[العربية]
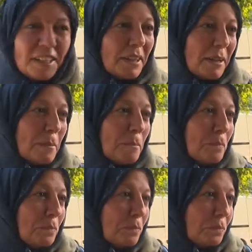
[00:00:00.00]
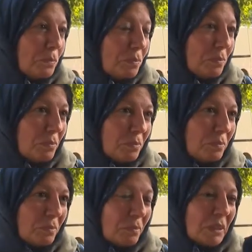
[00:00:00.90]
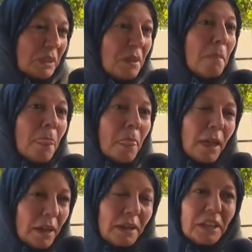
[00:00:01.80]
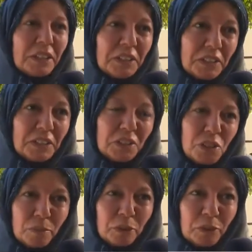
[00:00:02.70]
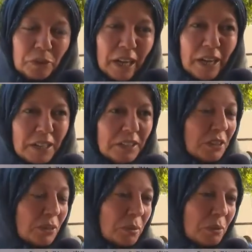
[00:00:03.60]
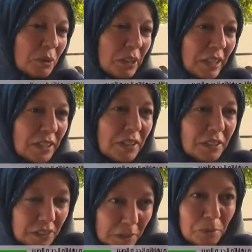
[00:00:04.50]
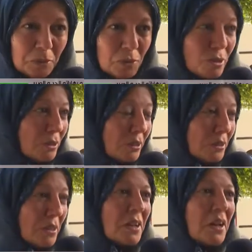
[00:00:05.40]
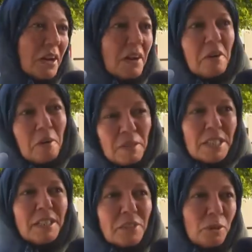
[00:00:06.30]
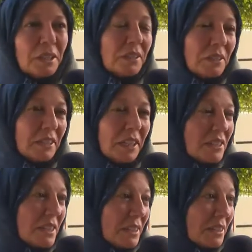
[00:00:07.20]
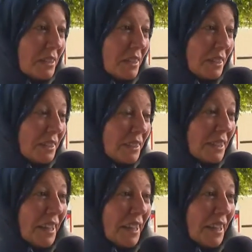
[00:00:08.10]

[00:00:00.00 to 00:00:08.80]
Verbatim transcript: طموحك اللي تحب توصل له ولا هاي تجم تقول حققنا الطموح اللي نحب نوصلوا له آه، مازال شويه كنعرس للصغار